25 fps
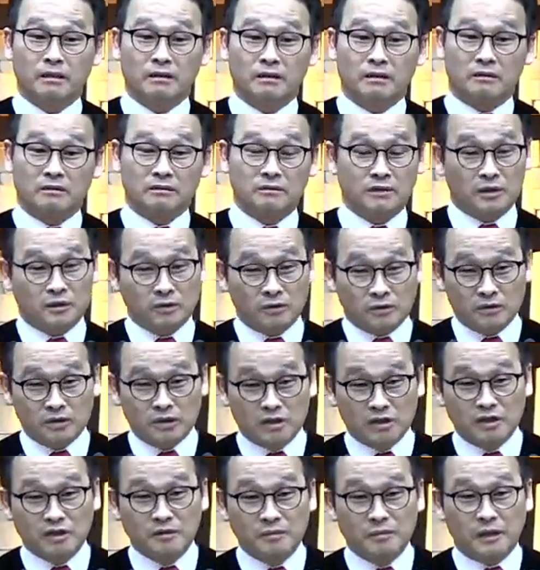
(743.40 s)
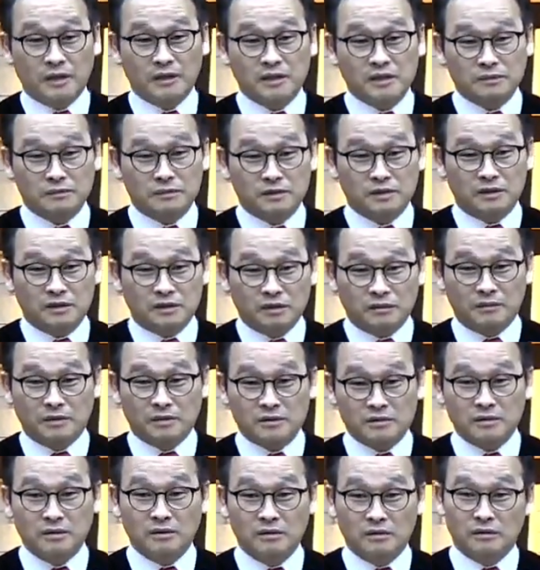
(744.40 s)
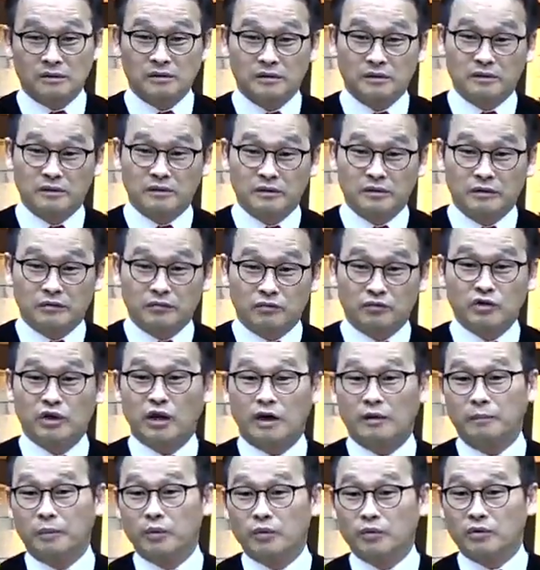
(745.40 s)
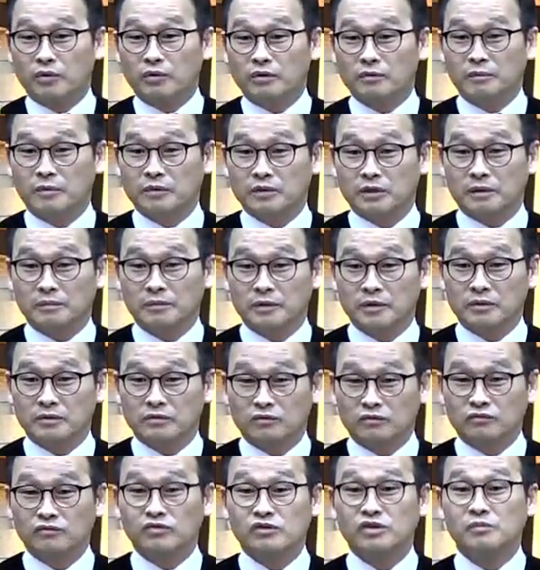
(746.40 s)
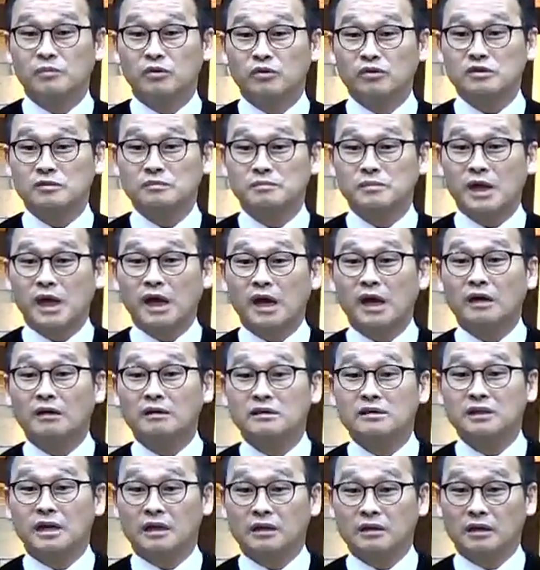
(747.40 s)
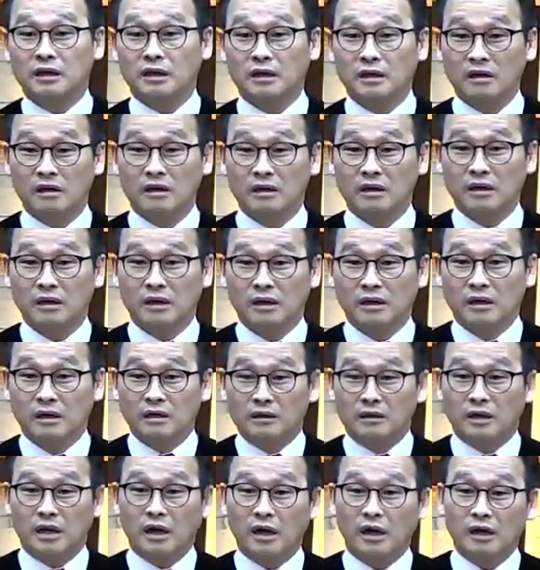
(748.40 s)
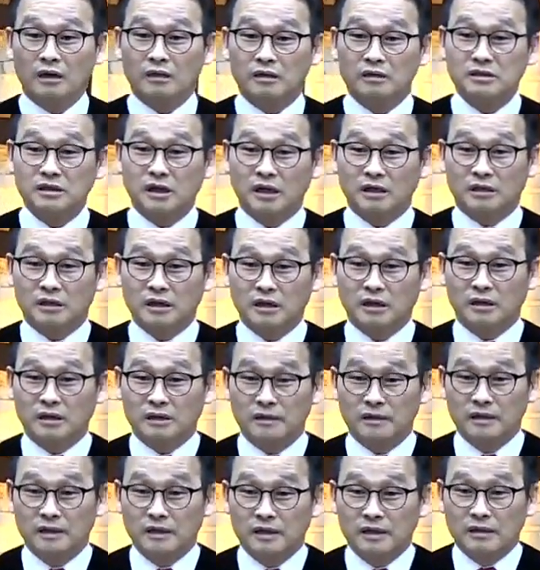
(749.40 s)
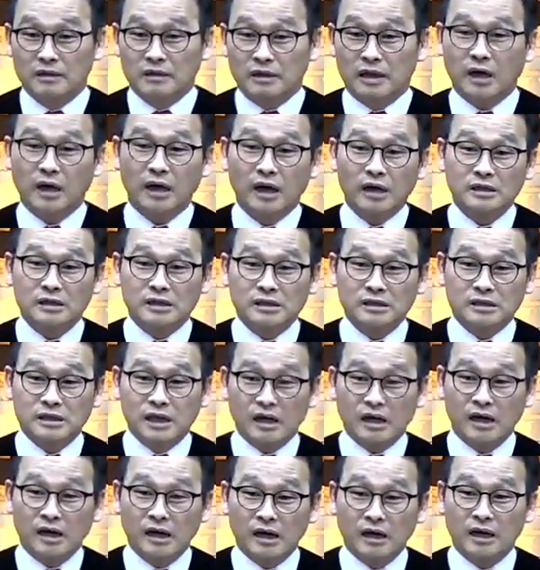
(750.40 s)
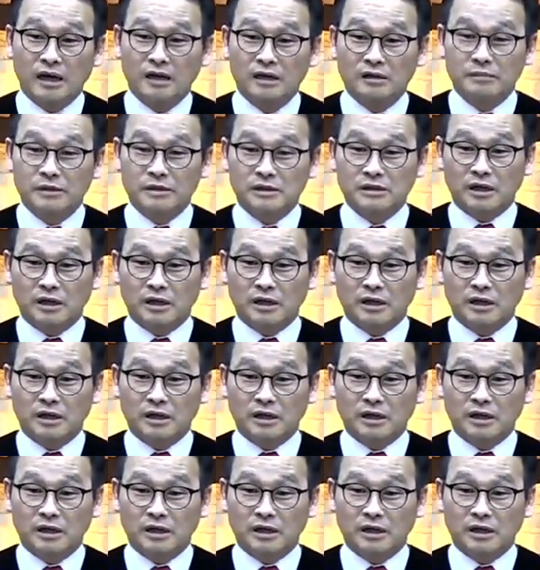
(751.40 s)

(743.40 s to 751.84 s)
그런데요 이 말씀을 읽으면서 우리가 보는 것은 뭐냐면 우리 모습 내가 그러지 않나 내가 그러지 않나 내가 진짜 하나님을